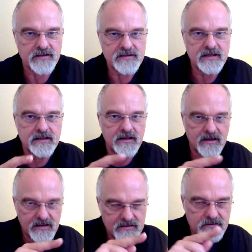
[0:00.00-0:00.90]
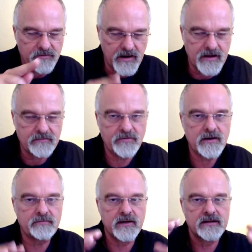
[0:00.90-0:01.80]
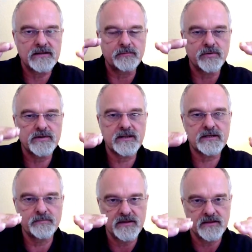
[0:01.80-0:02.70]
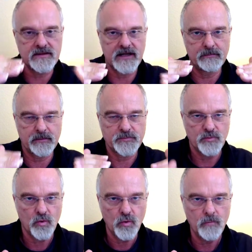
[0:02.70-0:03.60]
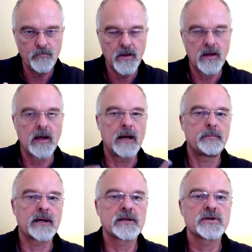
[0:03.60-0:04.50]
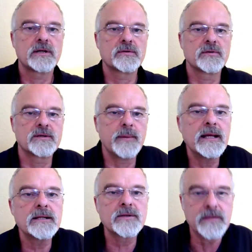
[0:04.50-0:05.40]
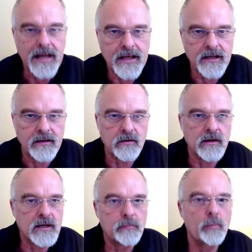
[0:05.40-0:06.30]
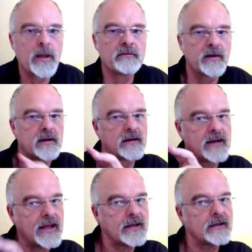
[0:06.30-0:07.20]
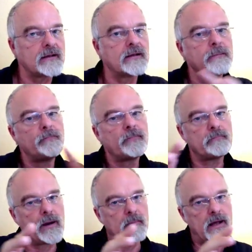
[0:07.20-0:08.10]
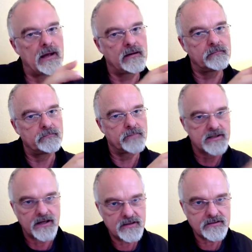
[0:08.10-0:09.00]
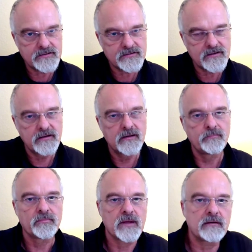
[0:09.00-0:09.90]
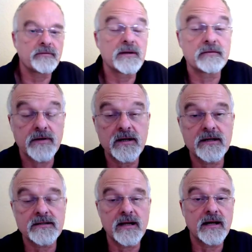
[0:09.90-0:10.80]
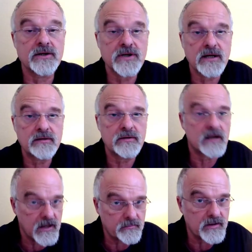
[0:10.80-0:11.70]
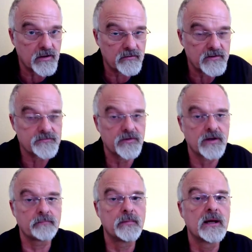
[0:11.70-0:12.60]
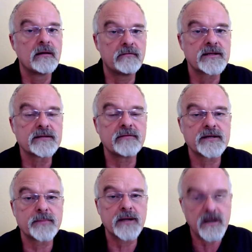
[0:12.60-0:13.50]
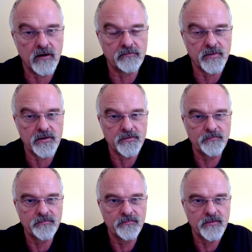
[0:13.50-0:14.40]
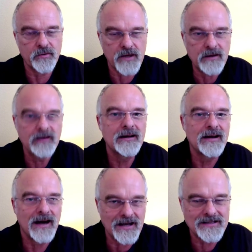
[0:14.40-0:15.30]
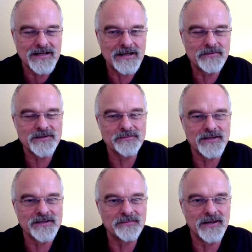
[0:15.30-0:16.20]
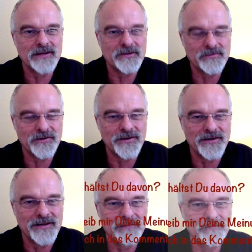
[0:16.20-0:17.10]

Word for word: Das geht relativ einfach, weil dieser Prozess mit den CLMAPs Pro einen praktisch dazu zwingt zu denken. Und in dem Moment, wenn Denken beim Lernen beteiligt ist, dann findet wirkliches Lernen statt und dann hat man auch was von dem Wissen, was man dann aufbaut. Okay? Alles klar, bis zum nächsten Mal, Tom Freudenthal.